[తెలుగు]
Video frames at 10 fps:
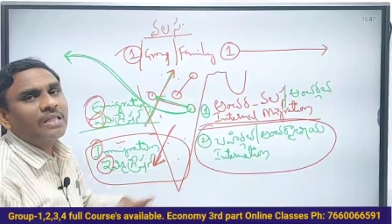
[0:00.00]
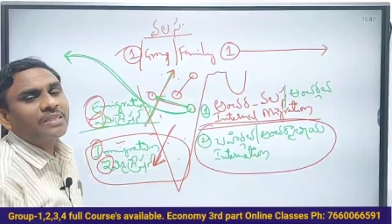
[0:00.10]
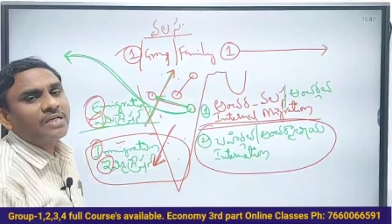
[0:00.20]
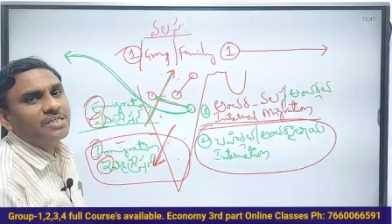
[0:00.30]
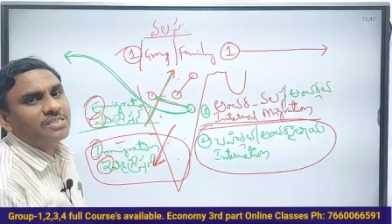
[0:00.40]

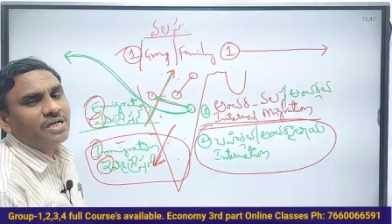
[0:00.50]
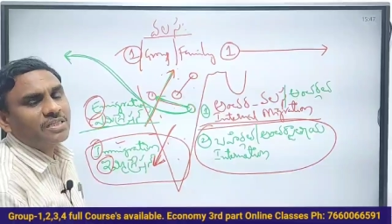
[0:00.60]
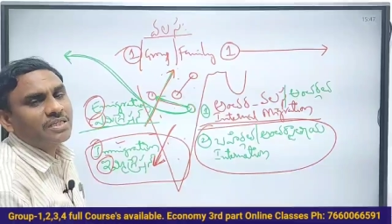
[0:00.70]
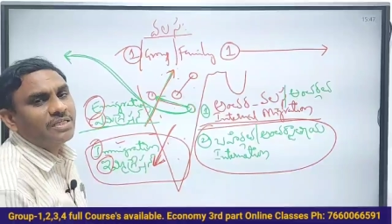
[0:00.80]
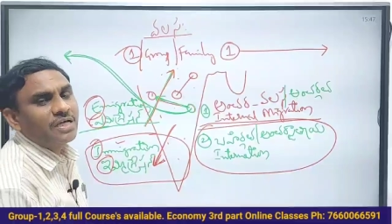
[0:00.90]

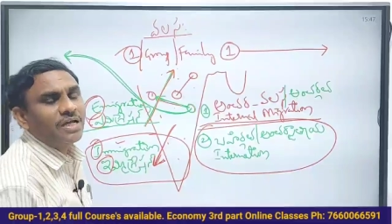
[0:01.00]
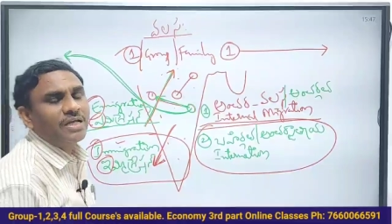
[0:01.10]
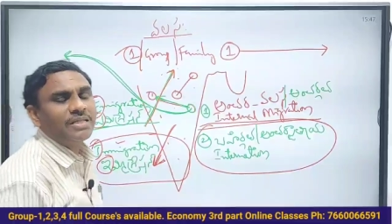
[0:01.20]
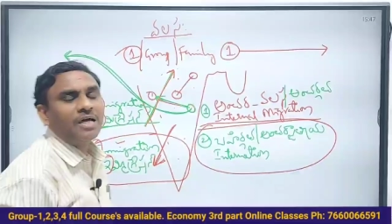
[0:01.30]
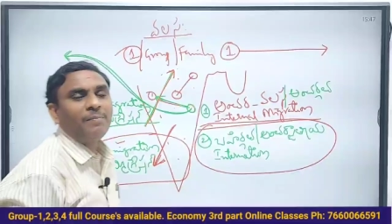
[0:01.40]
అంతర్జాతీయ
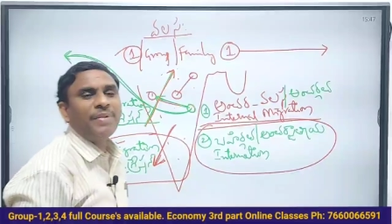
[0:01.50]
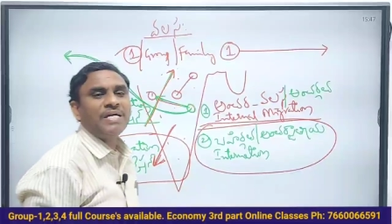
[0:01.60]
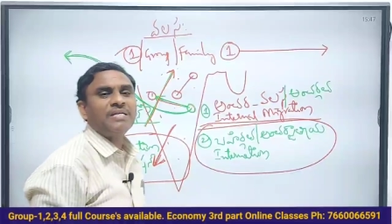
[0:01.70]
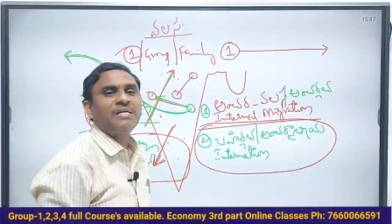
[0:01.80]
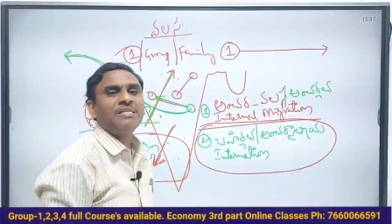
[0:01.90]
లేదా
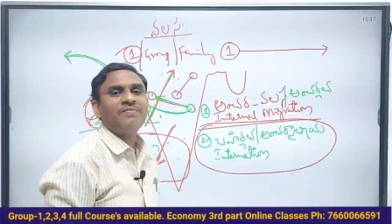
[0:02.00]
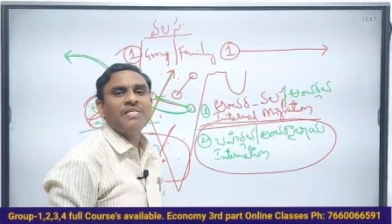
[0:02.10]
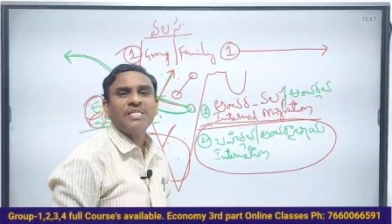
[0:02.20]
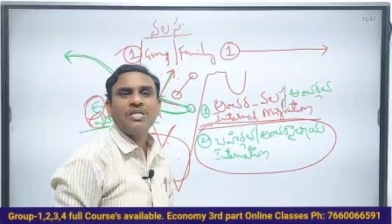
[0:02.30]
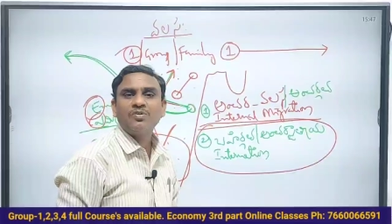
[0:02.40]
బహిర్గత
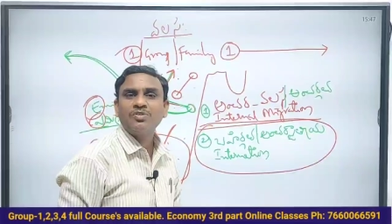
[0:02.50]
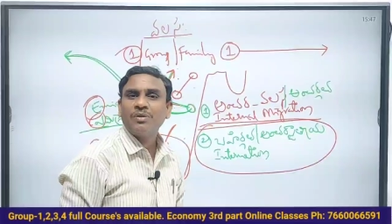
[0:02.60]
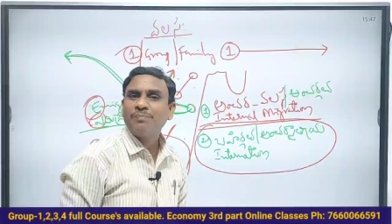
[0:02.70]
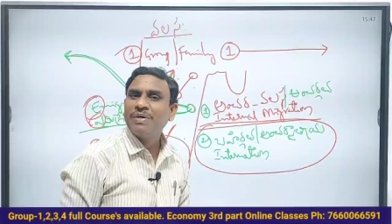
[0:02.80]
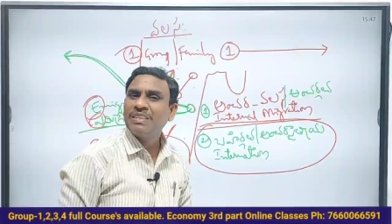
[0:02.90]
వలసలకు
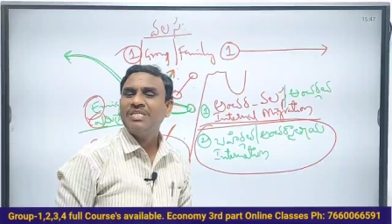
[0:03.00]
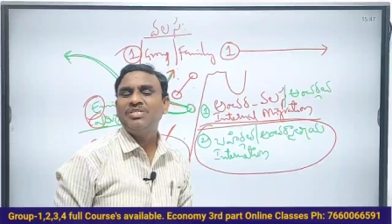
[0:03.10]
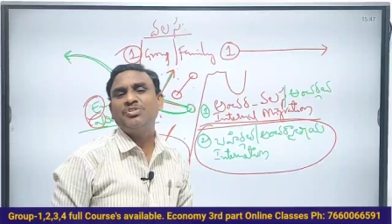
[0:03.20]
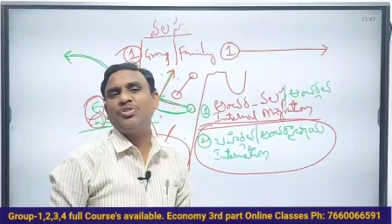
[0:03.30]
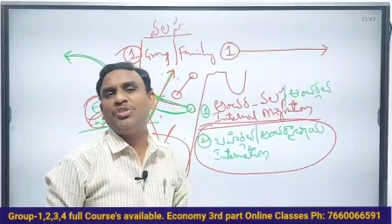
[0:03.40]

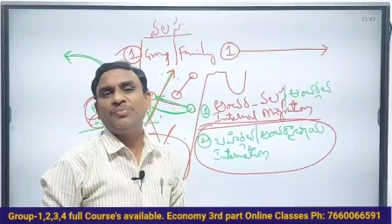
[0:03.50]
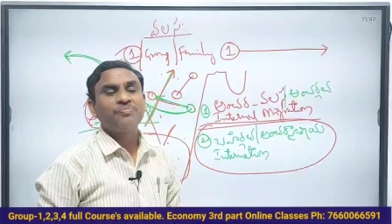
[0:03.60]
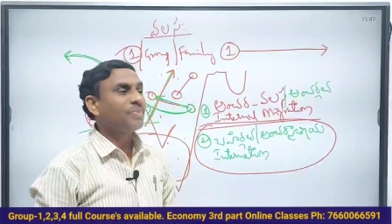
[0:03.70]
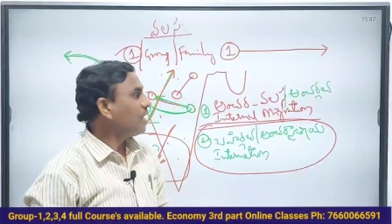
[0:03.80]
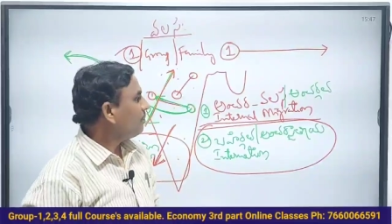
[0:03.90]
సంబంధించింది
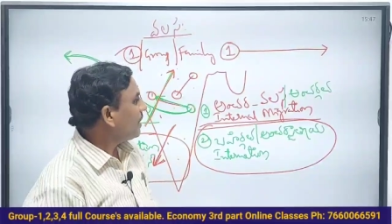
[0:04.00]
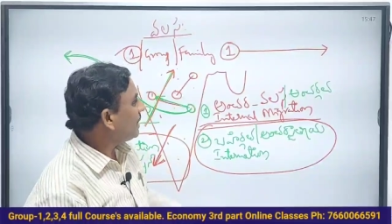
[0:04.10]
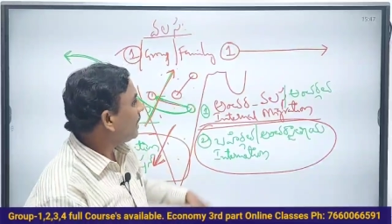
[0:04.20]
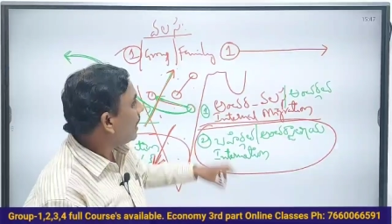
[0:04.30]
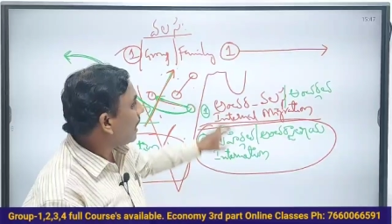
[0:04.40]

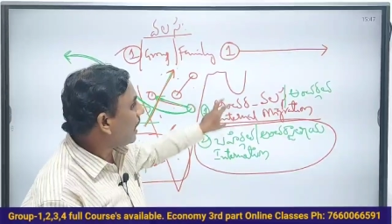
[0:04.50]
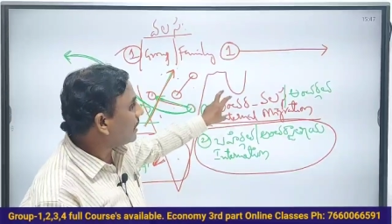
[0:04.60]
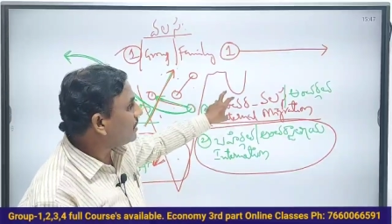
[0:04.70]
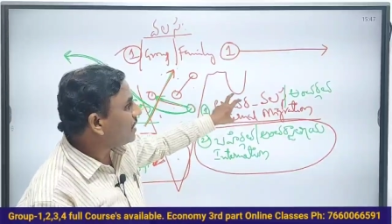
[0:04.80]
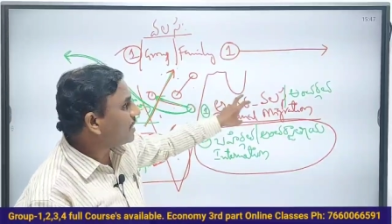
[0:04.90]
మరి
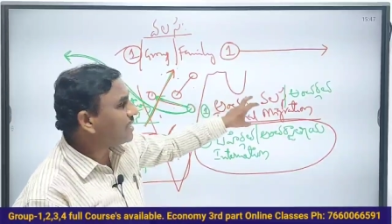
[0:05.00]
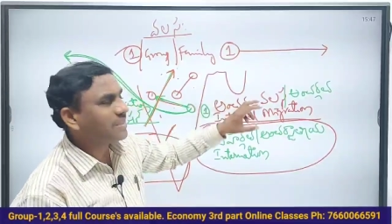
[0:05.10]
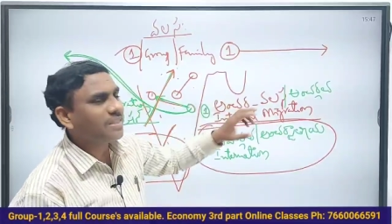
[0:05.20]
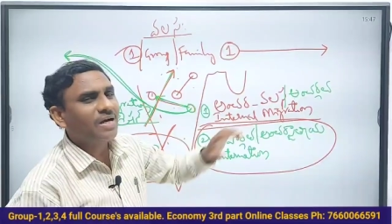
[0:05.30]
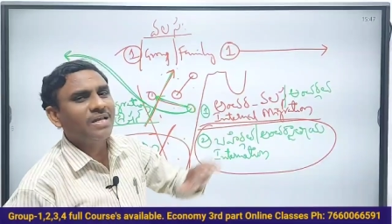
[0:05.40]

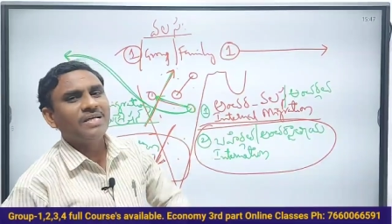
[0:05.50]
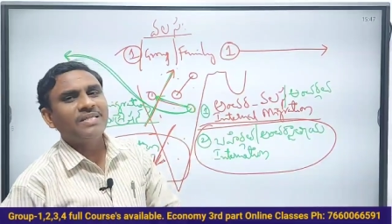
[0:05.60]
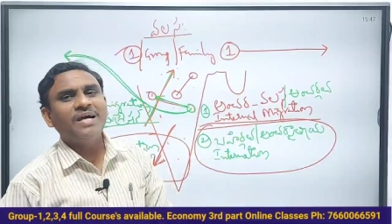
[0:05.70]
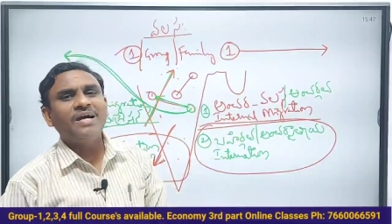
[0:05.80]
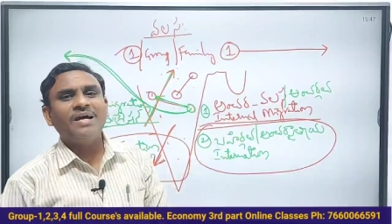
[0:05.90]
అంతర్గత
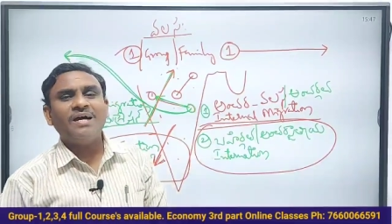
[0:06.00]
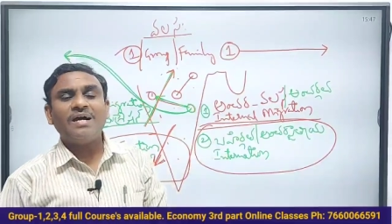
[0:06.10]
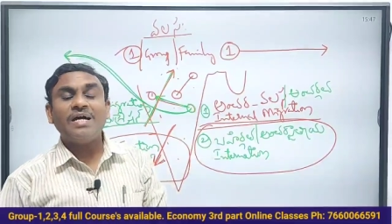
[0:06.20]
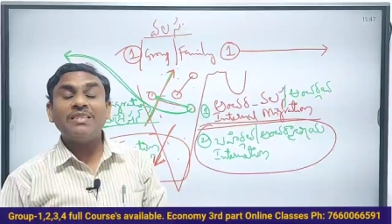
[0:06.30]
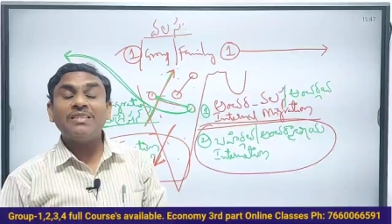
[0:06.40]
లేదా
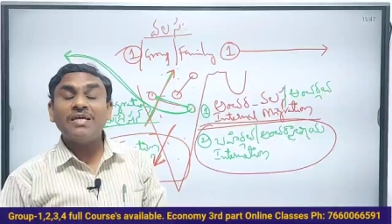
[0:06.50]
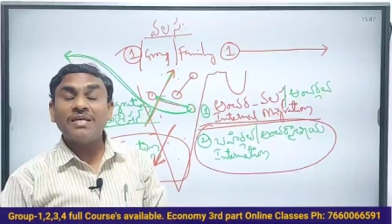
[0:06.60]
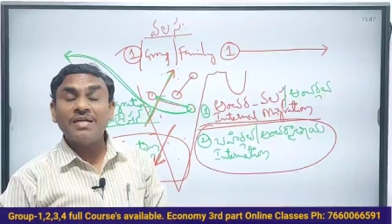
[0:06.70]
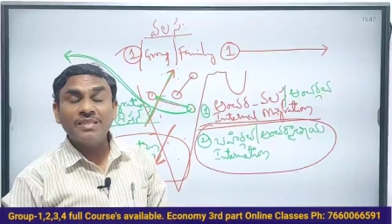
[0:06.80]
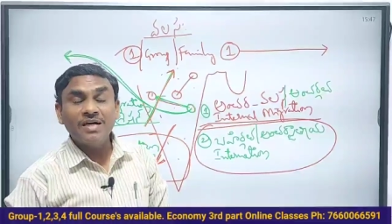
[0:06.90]

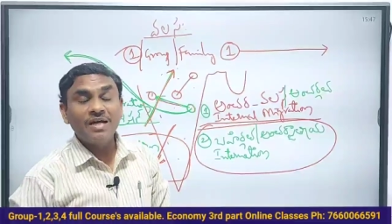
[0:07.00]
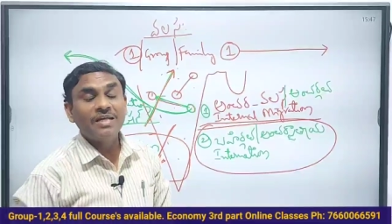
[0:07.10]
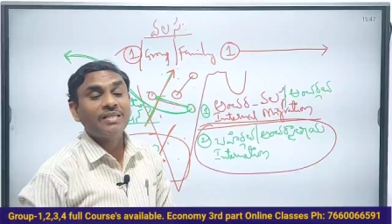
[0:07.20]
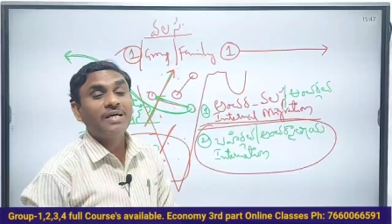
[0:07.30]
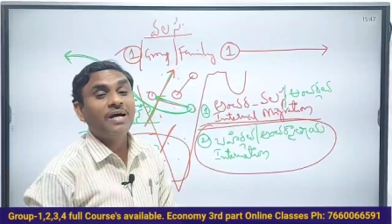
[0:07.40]
అంతర్గత
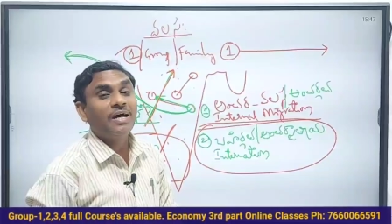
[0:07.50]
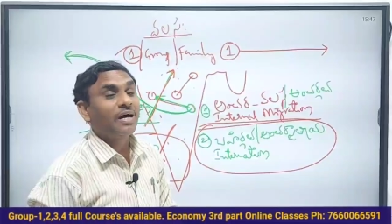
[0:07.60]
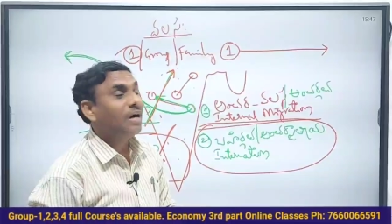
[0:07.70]
లేదా